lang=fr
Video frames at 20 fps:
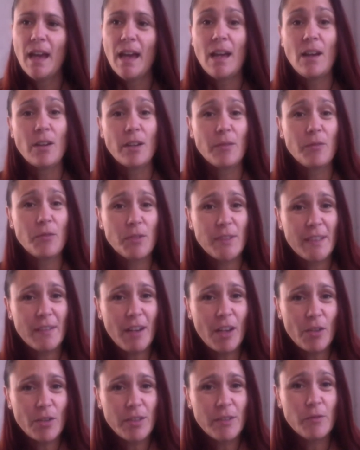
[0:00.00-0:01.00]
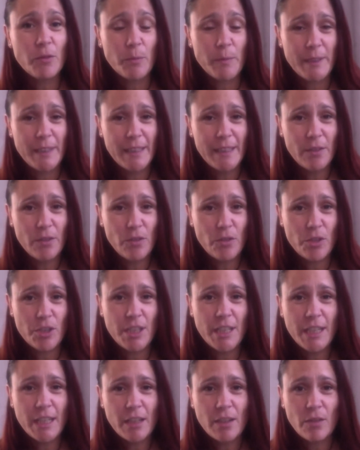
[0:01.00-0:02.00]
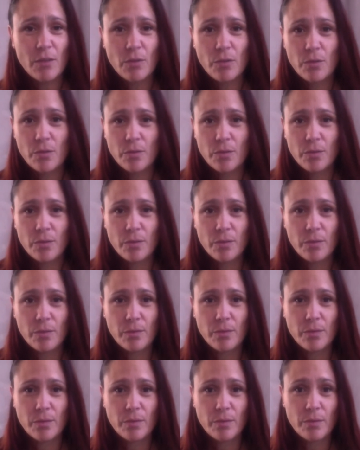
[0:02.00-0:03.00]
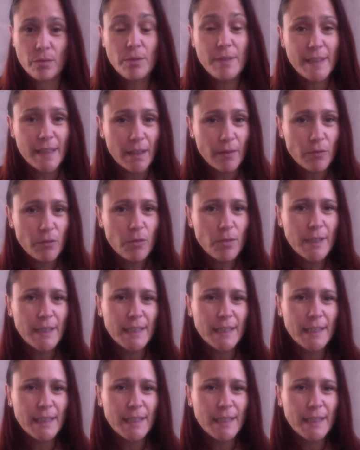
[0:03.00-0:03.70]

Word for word: Alors, il faut savoir qu'au niveau psychologique, le, le, cerveau,